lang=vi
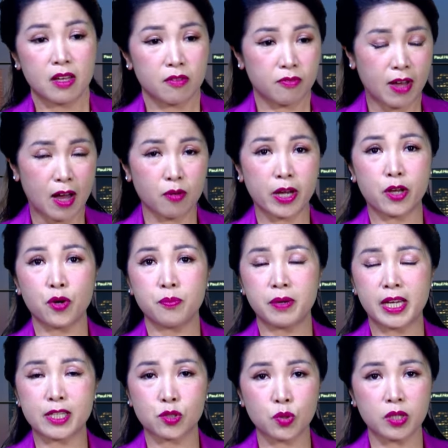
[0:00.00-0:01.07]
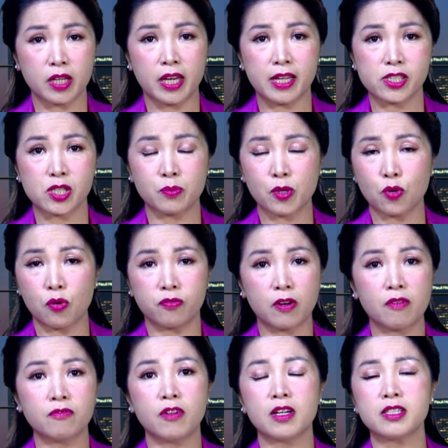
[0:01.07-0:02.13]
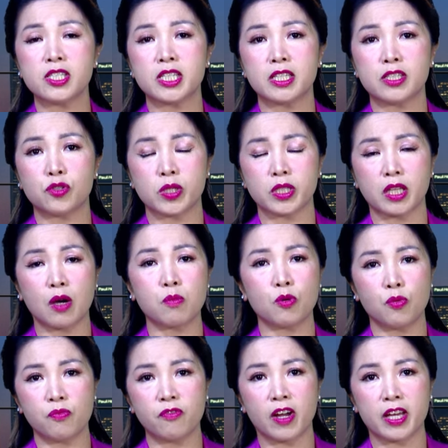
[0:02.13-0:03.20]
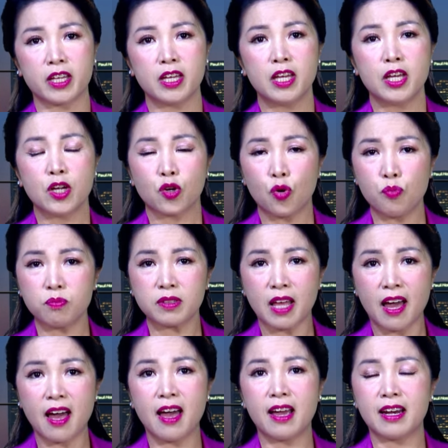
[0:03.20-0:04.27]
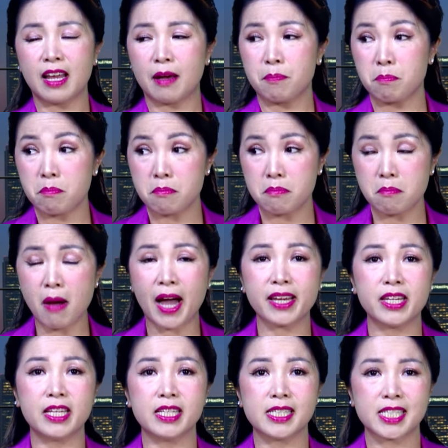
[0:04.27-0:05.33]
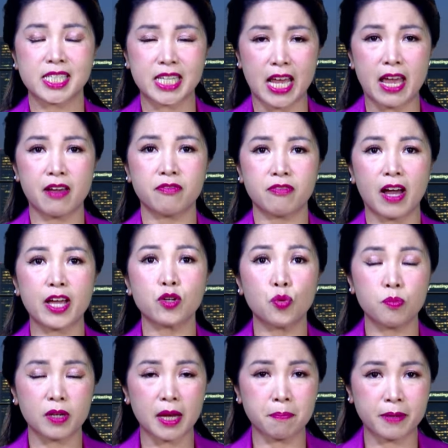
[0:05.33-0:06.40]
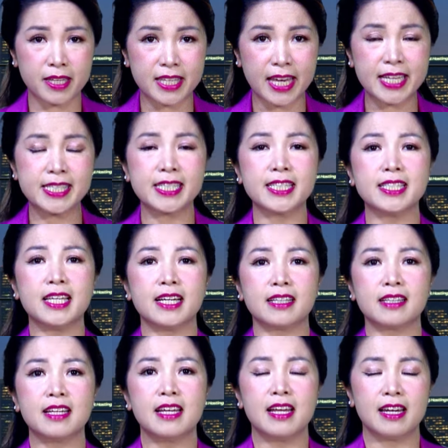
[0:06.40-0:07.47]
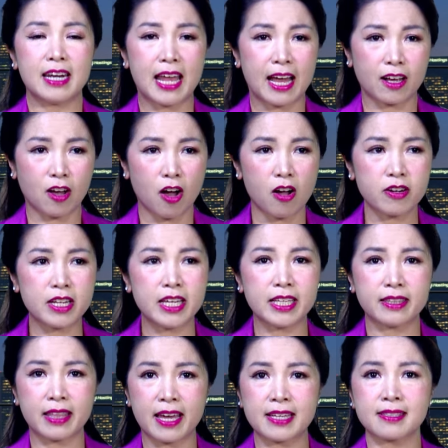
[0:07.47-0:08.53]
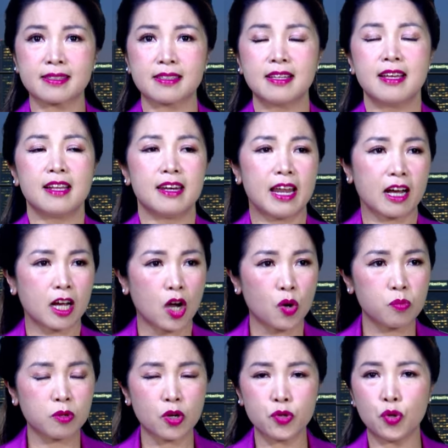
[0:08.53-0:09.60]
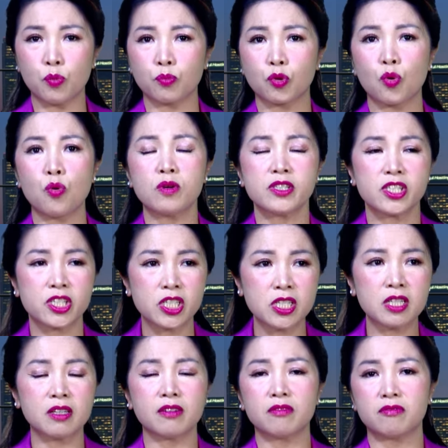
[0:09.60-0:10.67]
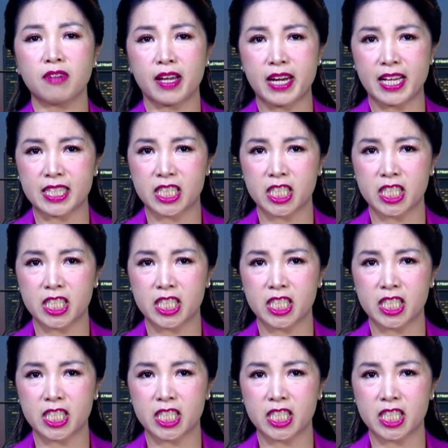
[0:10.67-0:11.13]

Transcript: Vào ngày hôm nay xuất hiện trong cái cuộc phỏng vấn trên truyền thông cũng vậy, cũng thề là Biden sẽ phải cung cấp cái giấy chứng nhận là có đi test, là không có dùng thuốc trước và đằng